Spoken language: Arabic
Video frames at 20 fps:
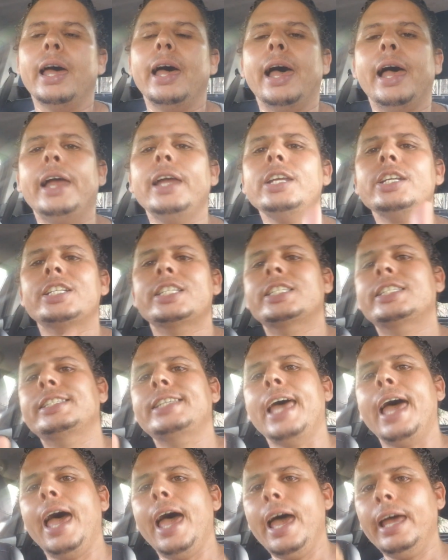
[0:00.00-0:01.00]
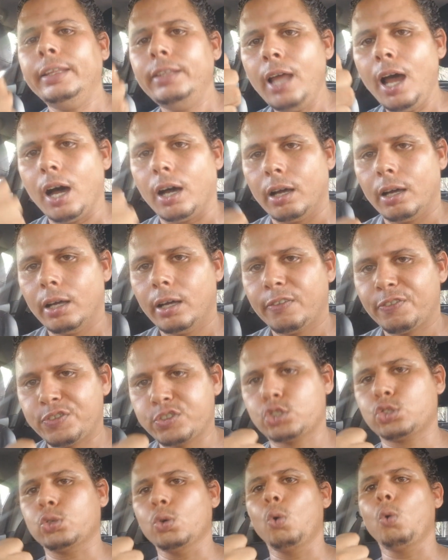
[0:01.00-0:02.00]
عايش السعاده في
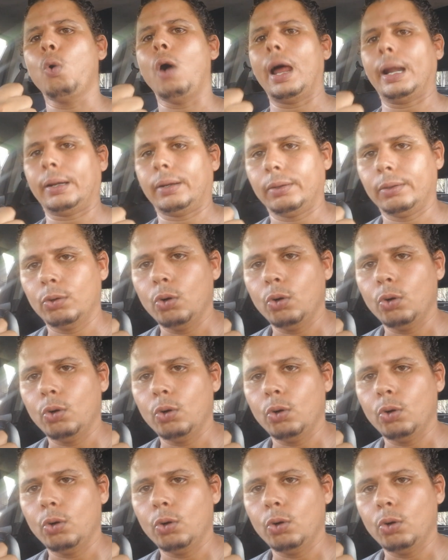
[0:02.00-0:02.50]
الصور